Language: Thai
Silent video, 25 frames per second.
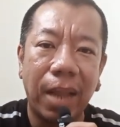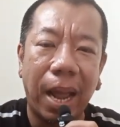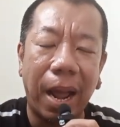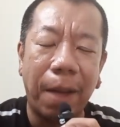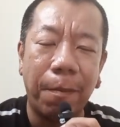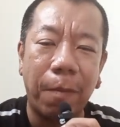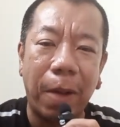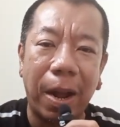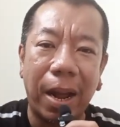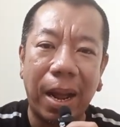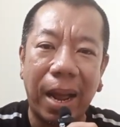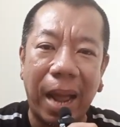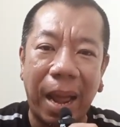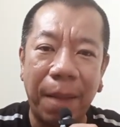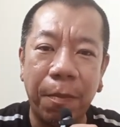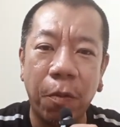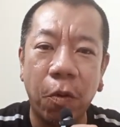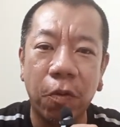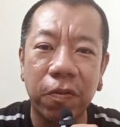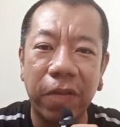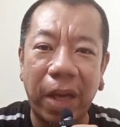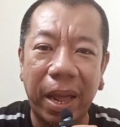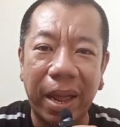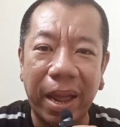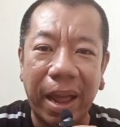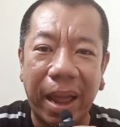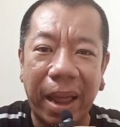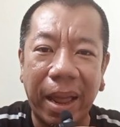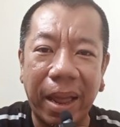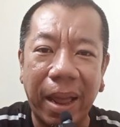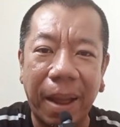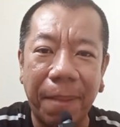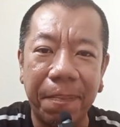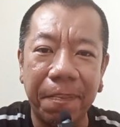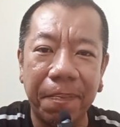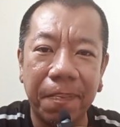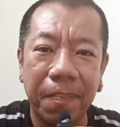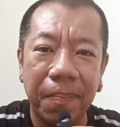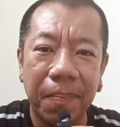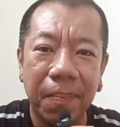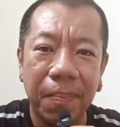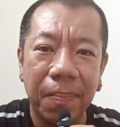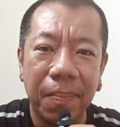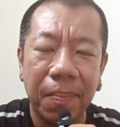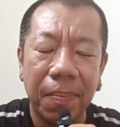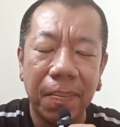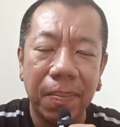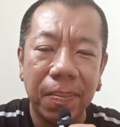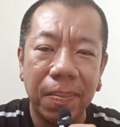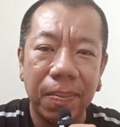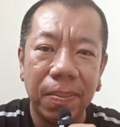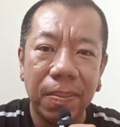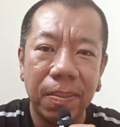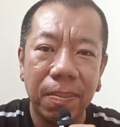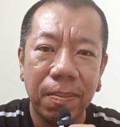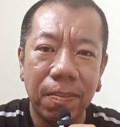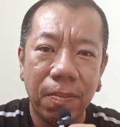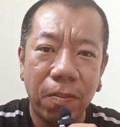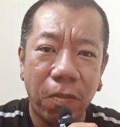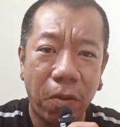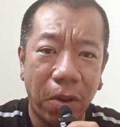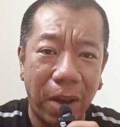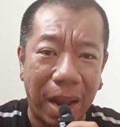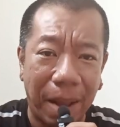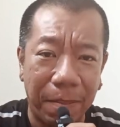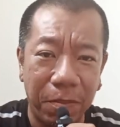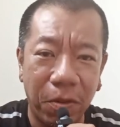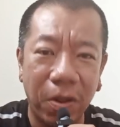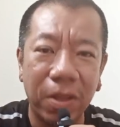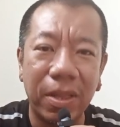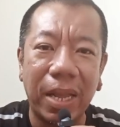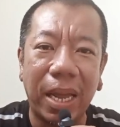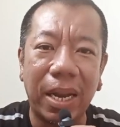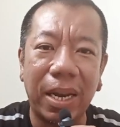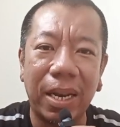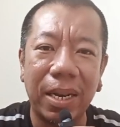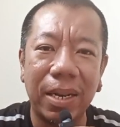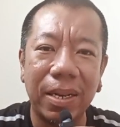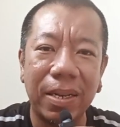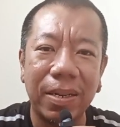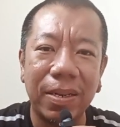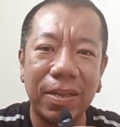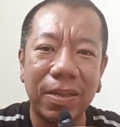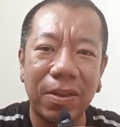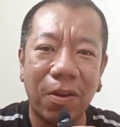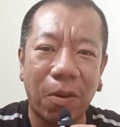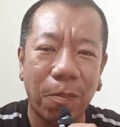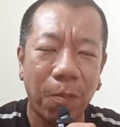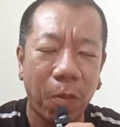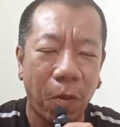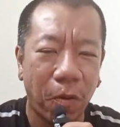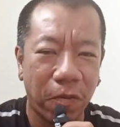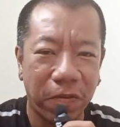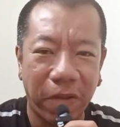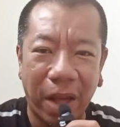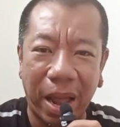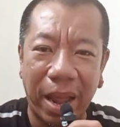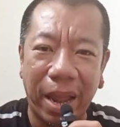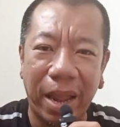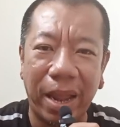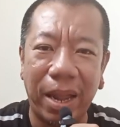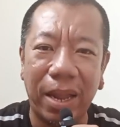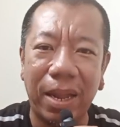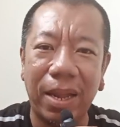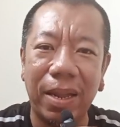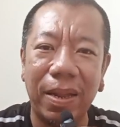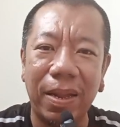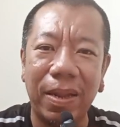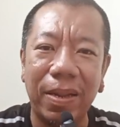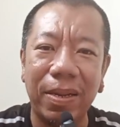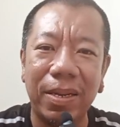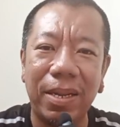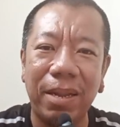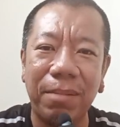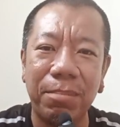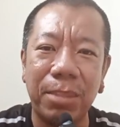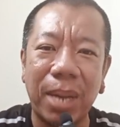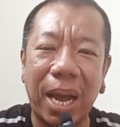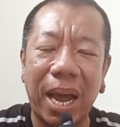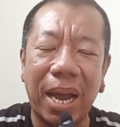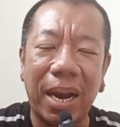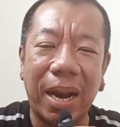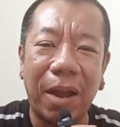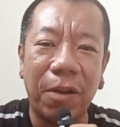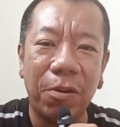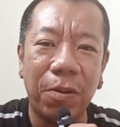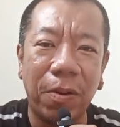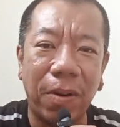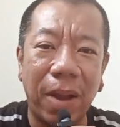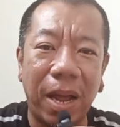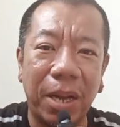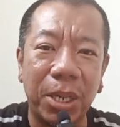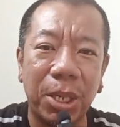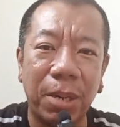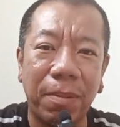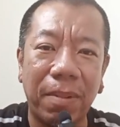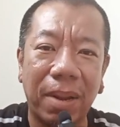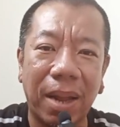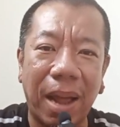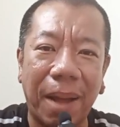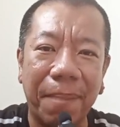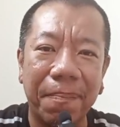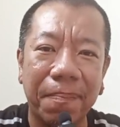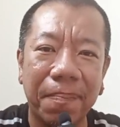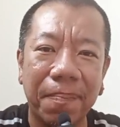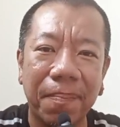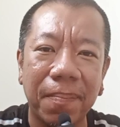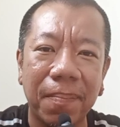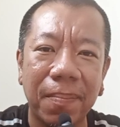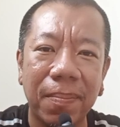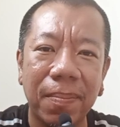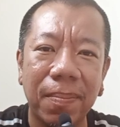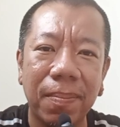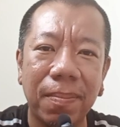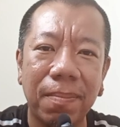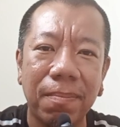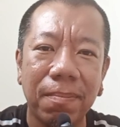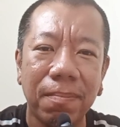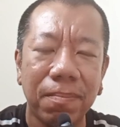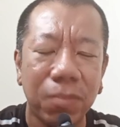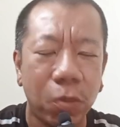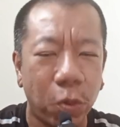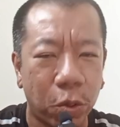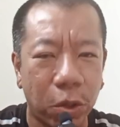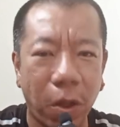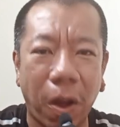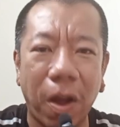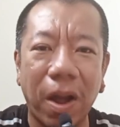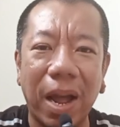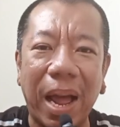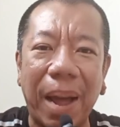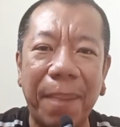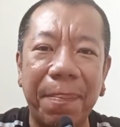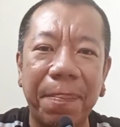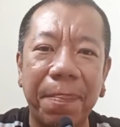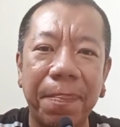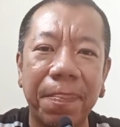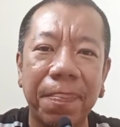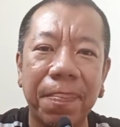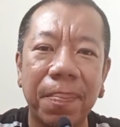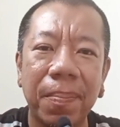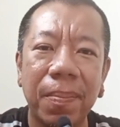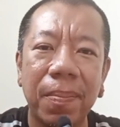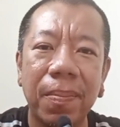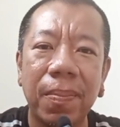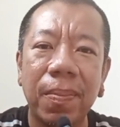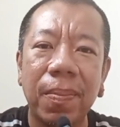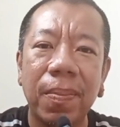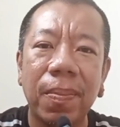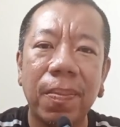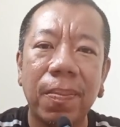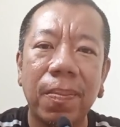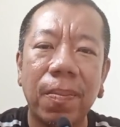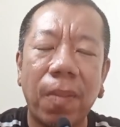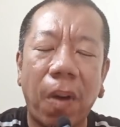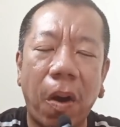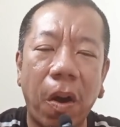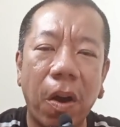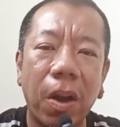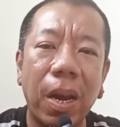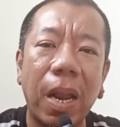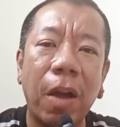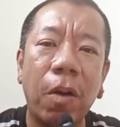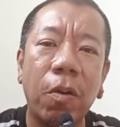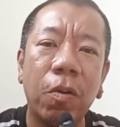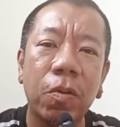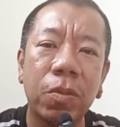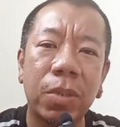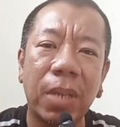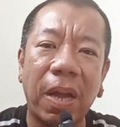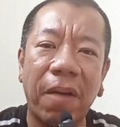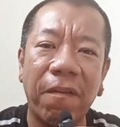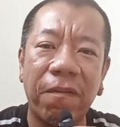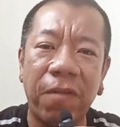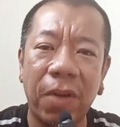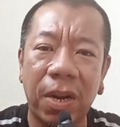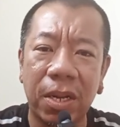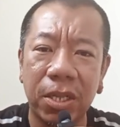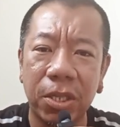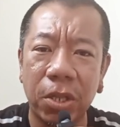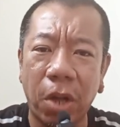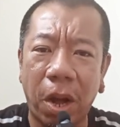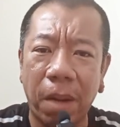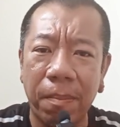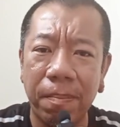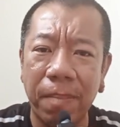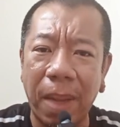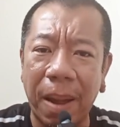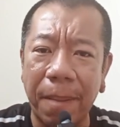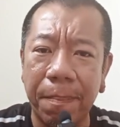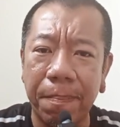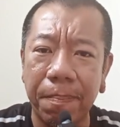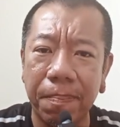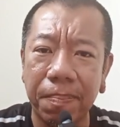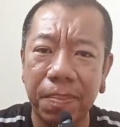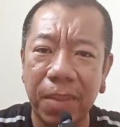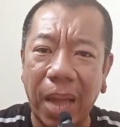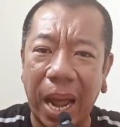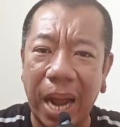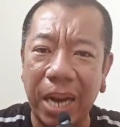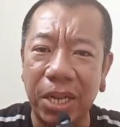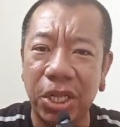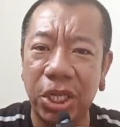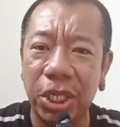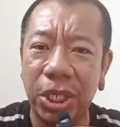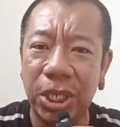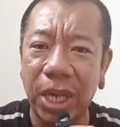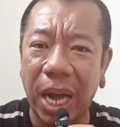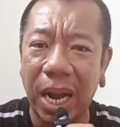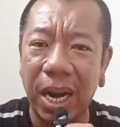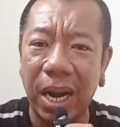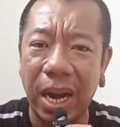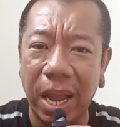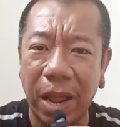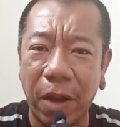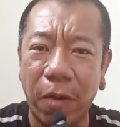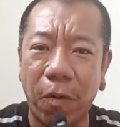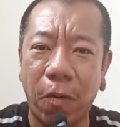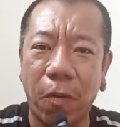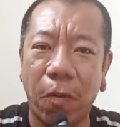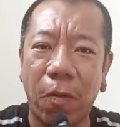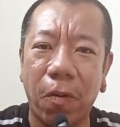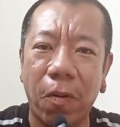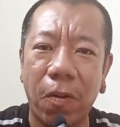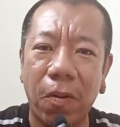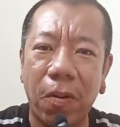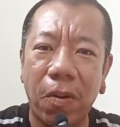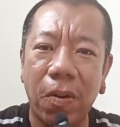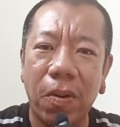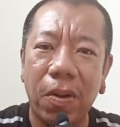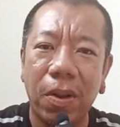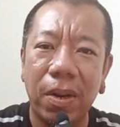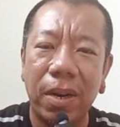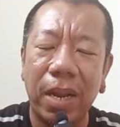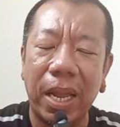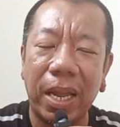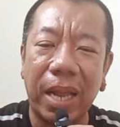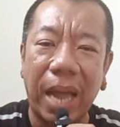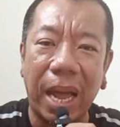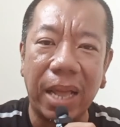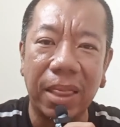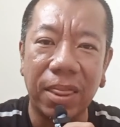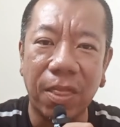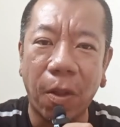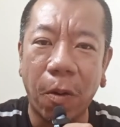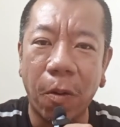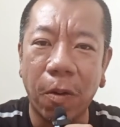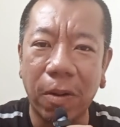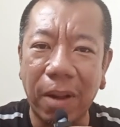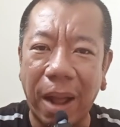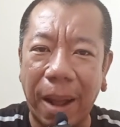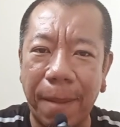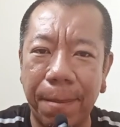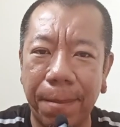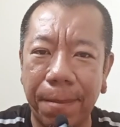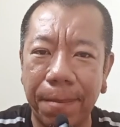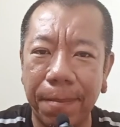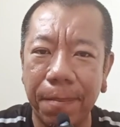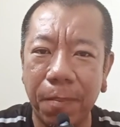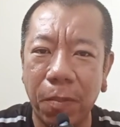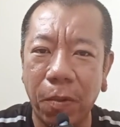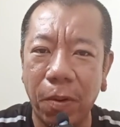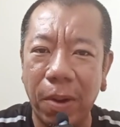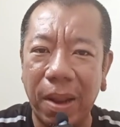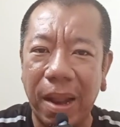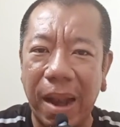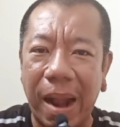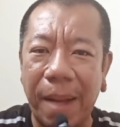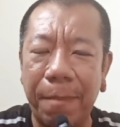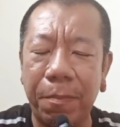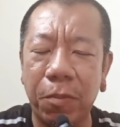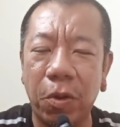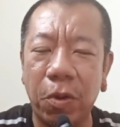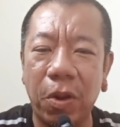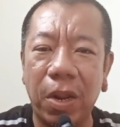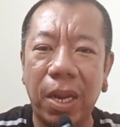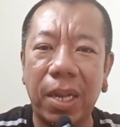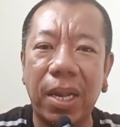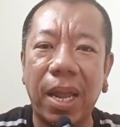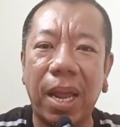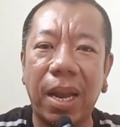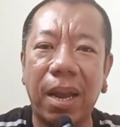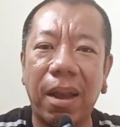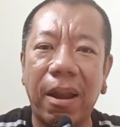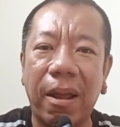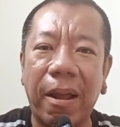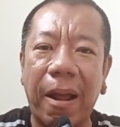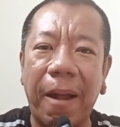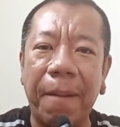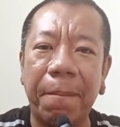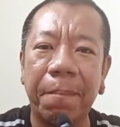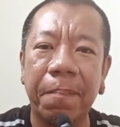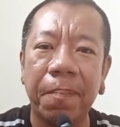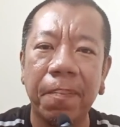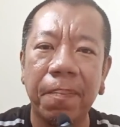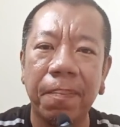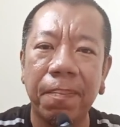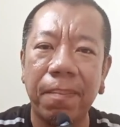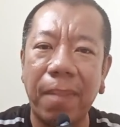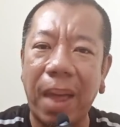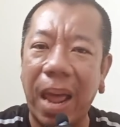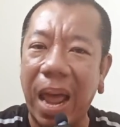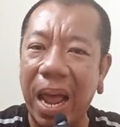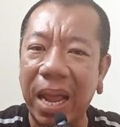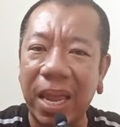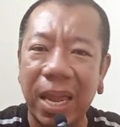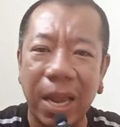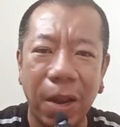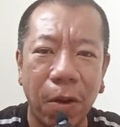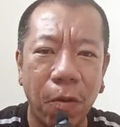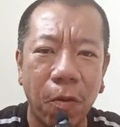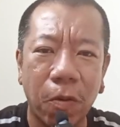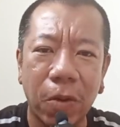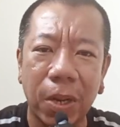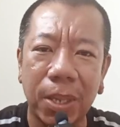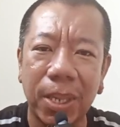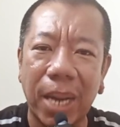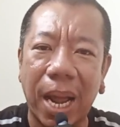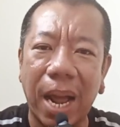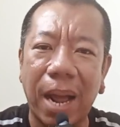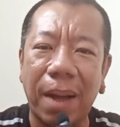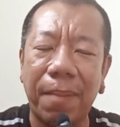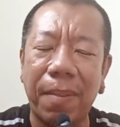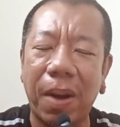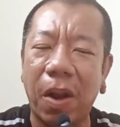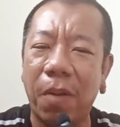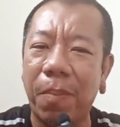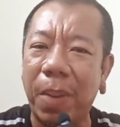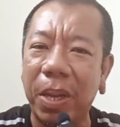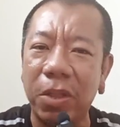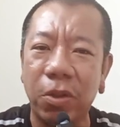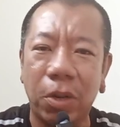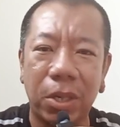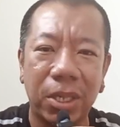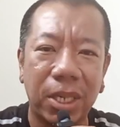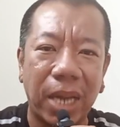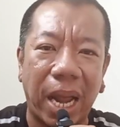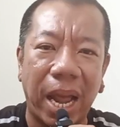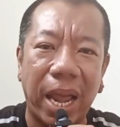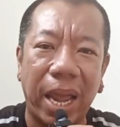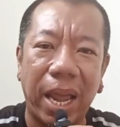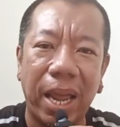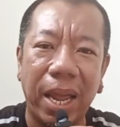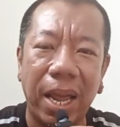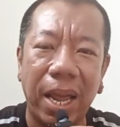ถามว่าใครบุกใส่ใครครับ บุรีรัมย์ยูไนเต็ดต้องบุกใส่ทีมชาติเราอยู่แล้วใช่ไหมครับ ถูกต้องครับ เพราะเราจะฝึกซ้อมแบบ transition เร็ว ในการโต้กับบุรีรัมย์ยูไนเต็ดนะครับแพ้กี่ลูกก็ช่างเราไม่สนใจ